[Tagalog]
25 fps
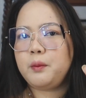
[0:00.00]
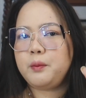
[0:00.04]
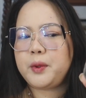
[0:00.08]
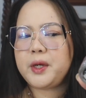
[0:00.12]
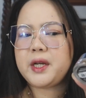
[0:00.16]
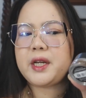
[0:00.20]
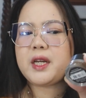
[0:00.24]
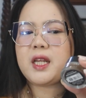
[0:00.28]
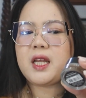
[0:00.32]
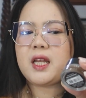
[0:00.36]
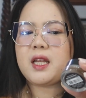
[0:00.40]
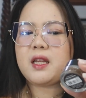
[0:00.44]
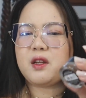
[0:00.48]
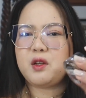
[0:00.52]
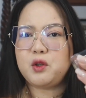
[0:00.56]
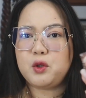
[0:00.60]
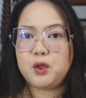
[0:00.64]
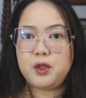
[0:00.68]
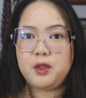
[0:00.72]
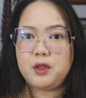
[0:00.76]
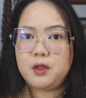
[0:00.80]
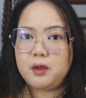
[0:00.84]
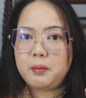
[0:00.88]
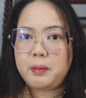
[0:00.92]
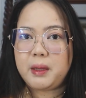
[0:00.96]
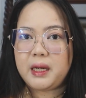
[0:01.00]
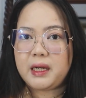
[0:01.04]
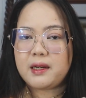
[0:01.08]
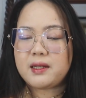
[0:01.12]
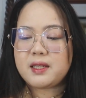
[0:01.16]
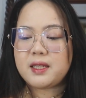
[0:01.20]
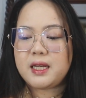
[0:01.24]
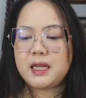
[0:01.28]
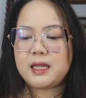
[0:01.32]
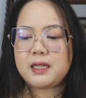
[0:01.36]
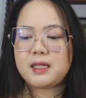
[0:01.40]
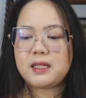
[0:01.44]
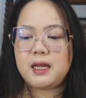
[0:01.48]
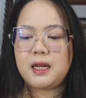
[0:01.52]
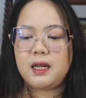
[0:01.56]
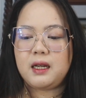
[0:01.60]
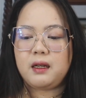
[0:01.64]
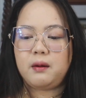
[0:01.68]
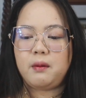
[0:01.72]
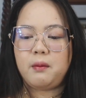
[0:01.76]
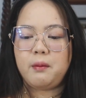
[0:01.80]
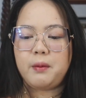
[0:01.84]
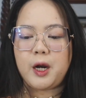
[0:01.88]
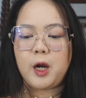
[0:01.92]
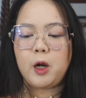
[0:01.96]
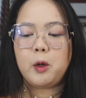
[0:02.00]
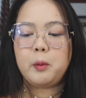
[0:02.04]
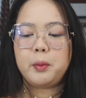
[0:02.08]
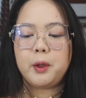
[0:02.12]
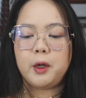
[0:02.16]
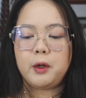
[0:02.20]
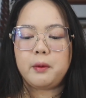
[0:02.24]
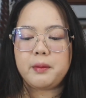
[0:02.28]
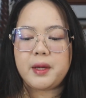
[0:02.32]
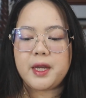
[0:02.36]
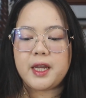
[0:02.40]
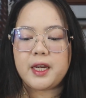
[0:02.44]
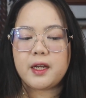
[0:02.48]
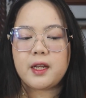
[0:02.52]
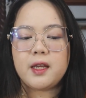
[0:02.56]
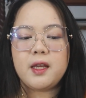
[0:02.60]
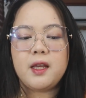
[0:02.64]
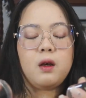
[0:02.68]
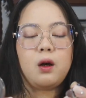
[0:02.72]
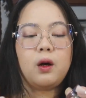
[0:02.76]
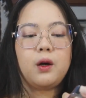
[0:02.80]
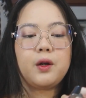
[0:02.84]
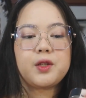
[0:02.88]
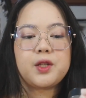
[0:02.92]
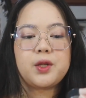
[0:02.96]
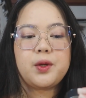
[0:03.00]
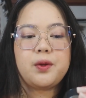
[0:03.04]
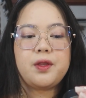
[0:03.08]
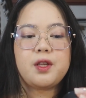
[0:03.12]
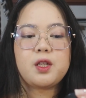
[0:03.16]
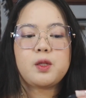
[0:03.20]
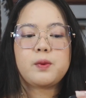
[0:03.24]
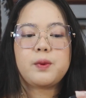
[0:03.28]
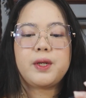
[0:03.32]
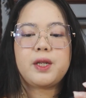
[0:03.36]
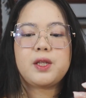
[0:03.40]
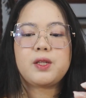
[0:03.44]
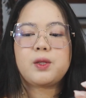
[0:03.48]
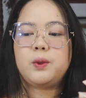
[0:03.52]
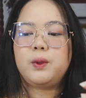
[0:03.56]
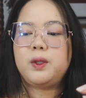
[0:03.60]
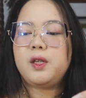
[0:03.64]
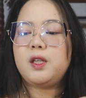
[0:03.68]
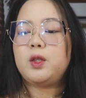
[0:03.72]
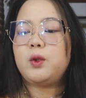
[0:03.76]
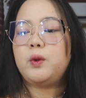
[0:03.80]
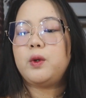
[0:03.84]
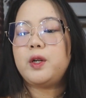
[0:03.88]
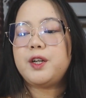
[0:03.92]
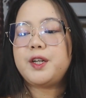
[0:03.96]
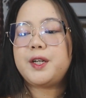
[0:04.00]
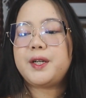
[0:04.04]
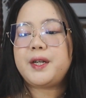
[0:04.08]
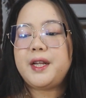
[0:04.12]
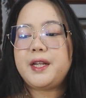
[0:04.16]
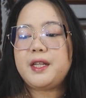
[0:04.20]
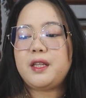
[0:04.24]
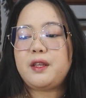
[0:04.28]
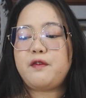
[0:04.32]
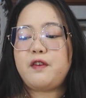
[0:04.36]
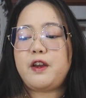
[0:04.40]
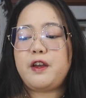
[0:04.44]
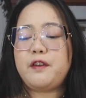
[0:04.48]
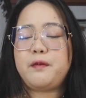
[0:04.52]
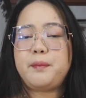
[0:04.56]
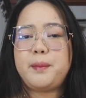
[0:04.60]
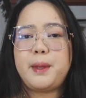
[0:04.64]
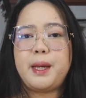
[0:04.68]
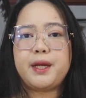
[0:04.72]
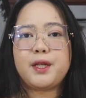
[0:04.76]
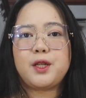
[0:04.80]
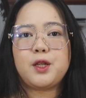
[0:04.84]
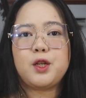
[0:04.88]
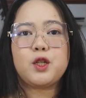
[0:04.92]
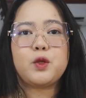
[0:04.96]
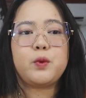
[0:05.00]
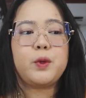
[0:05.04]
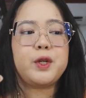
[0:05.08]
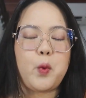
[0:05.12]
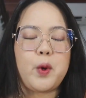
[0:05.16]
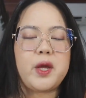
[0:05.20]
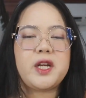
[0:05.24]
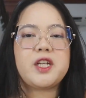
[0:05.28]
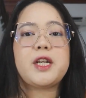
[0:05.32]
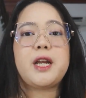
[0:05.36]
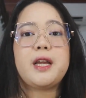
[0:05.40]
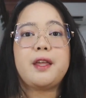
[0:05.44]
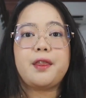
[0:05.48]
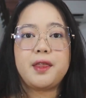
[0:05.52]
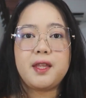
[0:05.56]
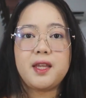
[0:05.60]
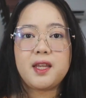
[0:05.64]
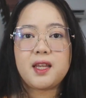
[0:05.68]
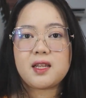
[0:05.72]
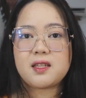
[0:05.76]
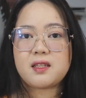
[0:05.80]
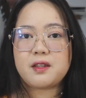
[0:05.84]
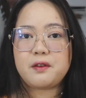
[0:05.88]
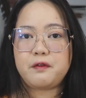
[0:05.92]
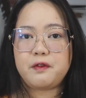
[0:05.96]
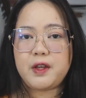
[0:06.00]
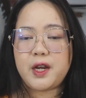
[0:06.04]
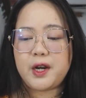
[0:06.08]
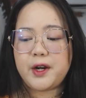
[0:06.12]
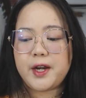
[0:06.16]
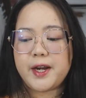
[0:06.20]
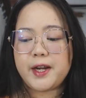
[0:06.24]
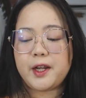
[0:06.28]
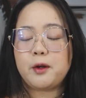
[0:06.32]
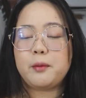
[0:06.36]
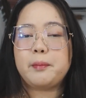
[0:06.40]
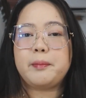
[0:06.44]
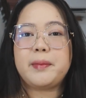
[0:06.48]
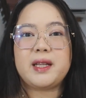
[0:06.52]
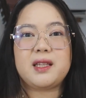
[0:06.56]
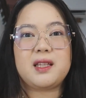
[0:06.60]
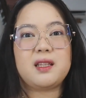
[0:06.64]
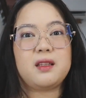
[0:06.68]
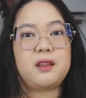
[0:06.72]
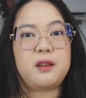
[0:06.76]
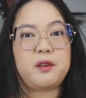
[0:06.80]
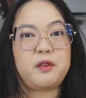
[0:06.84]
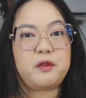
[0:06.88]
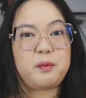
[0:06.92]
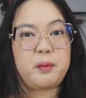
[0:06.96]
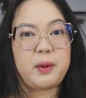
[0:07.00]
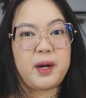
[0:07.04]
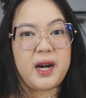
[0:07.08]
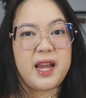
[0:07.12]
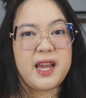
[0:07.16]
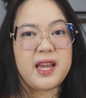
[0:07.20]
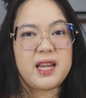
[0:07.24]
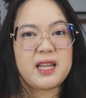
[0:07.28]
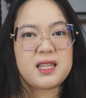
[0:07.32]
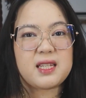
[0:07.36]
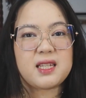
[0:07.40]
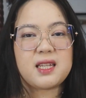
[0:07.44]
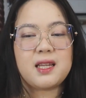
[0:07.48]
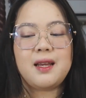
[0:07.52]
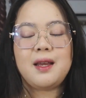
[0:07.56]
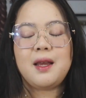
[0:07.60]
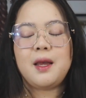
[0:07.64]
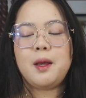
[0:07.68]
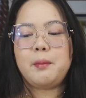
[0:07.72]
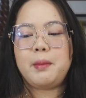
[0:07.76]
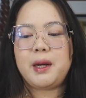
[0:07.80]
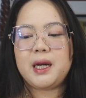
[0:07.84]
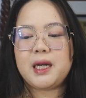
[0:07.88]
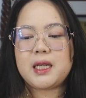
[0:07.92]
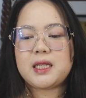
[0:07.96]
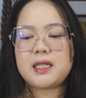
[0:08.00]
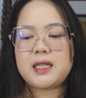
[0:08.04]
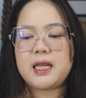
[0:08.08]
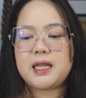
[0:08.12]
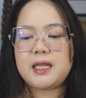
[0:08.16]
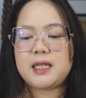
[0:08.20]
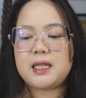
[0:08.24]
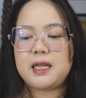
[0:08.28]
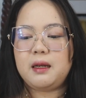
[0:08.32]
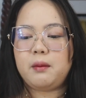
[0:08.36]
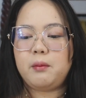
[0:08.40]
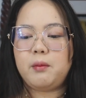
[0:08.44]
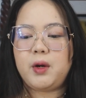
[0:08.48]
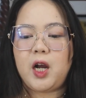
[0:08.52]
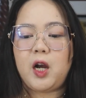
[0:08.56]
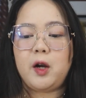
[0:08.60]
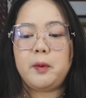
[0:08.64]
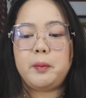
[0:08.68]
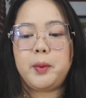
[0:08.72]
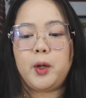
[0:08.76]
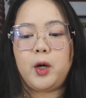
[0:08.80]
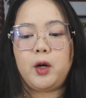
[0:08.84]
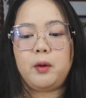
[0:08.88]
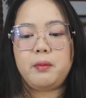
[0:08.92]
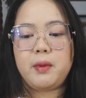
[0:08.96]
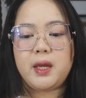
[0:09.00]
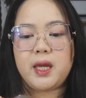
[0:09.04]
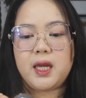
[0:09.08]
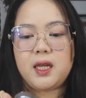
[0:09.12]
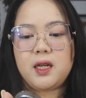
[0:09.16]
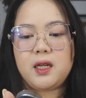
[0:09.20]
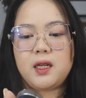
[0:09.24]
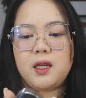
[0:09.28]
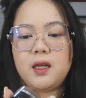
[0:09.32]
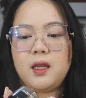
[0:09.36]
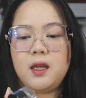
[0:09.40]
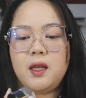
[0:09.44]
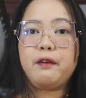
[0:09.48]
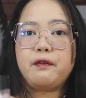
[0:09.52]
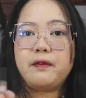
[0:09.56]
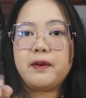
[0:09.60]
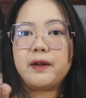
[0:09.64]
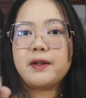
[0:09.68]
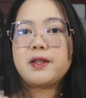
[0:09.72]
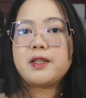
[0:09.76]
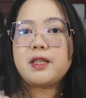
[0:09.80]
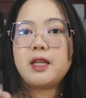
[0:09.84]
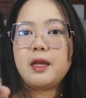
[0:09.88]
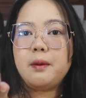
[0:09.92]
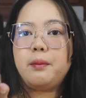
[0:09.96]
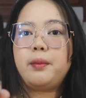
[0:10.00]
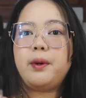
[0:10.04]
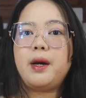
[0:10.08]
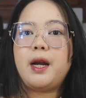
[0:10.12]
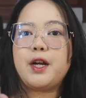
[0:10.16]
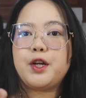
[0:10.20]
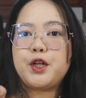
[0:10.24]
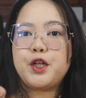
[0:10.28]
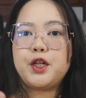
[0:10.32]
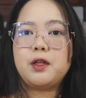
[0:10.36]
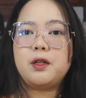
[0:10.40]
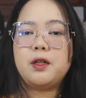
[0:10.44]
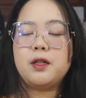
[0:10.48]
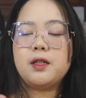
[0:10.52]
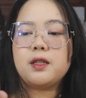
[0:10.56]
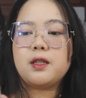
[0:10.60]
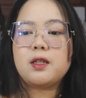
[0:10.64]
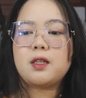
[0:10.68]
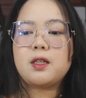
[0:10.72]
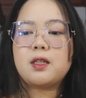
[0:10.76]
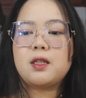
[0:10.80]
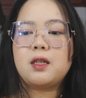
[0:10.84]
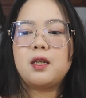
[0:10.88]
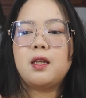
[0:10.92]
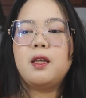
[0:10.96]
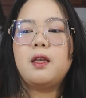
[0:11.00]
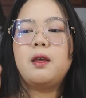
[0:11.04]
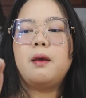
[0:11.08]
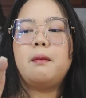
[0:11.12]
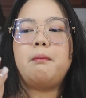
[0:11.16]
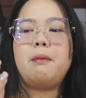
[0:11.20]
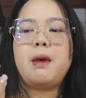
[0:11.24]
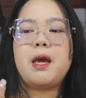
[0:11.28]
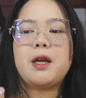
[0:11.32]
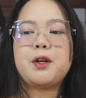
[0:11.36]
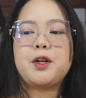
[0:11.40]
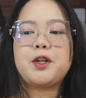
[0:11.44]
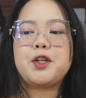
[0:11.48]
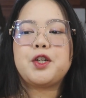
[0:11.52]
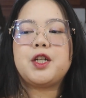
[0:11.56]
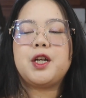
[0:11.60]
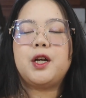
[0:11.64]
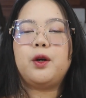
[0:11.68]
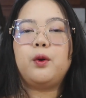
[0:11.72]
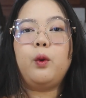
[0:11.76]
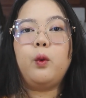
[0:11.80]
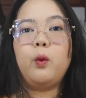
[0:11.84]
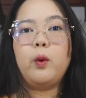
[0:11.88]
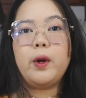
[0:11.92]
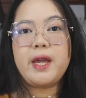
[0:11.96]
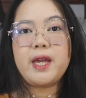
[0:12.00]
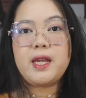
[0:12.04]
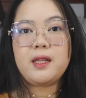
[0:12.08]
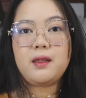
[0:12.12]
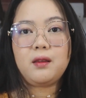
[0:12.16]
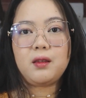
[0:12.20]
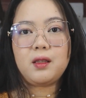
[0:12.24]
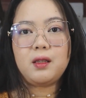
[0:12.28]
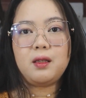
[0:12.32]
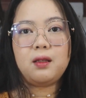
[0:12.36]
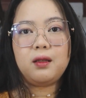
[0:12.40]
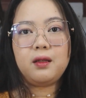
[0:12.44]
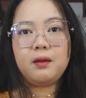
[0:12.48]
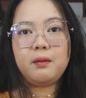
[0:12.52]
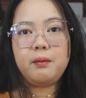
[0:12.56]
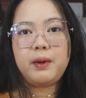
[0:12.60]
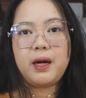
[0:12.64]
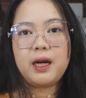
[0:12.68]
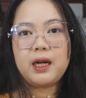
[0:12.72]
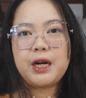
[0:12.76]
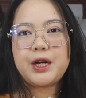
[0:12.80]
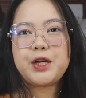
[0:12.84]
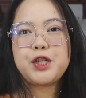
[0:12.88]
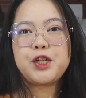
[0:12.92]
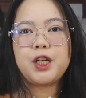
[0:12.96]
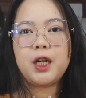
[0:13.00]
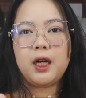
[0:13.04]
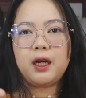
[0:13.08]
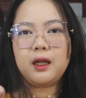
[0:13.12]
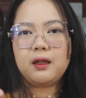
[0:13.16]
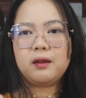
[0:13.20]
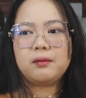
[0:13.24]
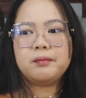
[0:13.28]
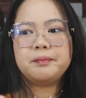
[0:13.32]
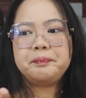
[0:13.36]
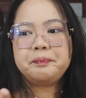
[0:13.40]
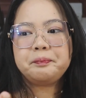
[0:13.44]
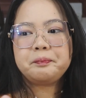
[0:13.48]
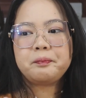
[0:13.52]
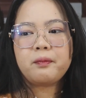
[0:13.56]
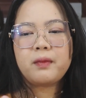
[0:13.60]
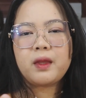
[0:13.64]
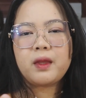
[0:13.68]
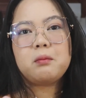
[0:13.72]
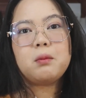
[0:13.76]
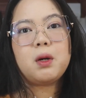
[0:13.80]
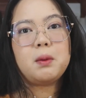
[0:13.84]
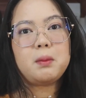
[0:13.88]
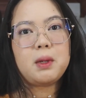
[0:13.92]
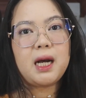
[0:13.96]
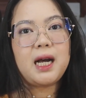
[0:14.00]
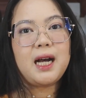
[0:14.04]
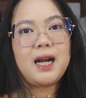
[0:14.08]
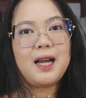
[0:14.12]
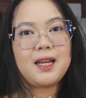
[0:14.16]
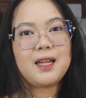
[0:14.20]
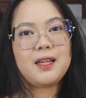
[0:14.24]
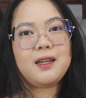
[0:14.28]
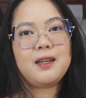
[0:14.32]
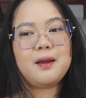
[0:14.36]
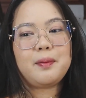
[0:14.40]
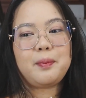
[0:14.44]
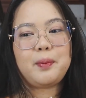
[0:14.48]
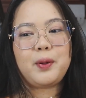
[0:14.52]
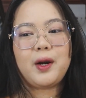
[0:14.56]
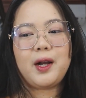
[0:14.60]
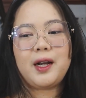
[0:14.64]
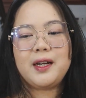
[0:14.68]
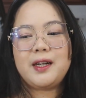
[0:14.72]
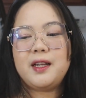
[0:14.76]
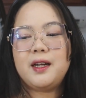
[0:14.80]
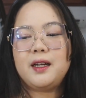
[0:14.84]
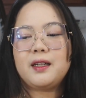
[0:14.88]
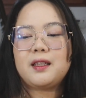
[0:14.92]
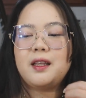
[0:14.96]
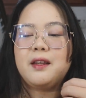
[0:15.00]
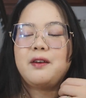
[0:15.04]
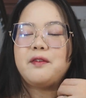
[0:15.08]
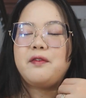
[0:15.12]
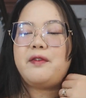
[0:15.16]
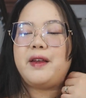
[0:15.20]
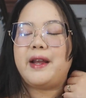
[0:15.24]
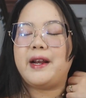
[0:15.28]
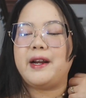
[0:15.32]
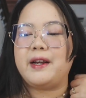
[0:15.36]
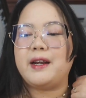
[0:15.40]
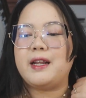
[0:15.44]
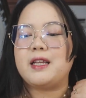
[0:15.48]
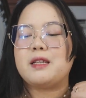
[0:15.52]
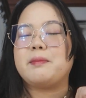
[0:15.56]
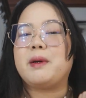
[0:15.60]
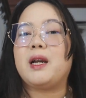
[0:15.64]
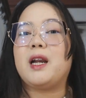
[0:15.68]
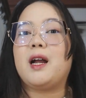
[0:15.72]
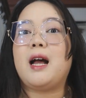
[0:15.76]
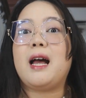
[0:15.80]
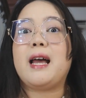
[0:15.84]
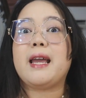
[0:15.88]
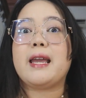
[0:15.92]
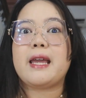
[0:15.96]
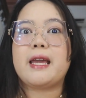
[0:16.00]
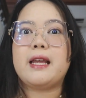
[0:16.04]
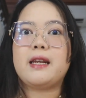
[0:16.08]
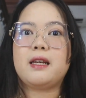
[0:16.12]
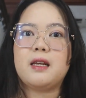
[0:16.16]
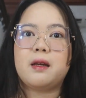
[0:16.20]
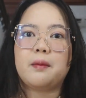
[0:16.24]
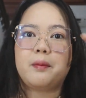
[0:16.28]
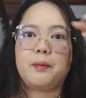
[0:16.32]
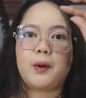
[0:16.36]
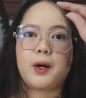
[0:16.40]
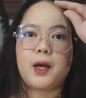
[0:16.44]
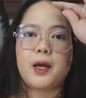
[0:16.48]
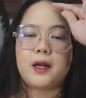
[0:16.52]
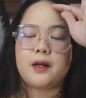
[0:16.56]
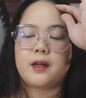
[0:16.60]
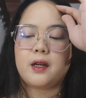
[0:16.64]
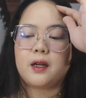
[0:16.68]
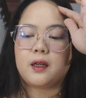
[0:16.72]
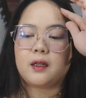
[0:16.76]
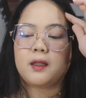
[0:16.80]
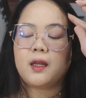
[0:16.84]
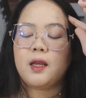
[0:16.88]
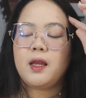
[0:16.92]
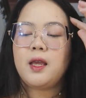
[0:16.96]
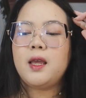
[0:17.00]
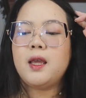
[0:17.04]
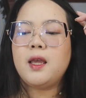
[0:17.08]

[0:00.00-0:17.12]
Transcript: pretty good para sa isang brow pomade. Also, this one is only 295 pesos, which I think is a very competitive price para sa isang brow pomade. Like, first impressions, meron siyang weight para siyang mamahali na product in fairness. Parang high-end na product.